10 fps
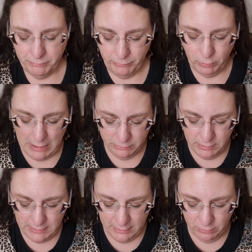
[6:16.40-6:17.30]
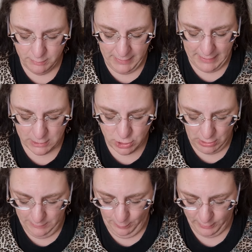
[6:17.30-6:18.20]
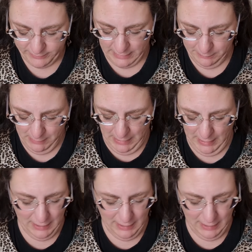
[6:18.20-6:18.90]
Wieso hast du jetzt eigentlich so eine mega tolle Box, sag mal?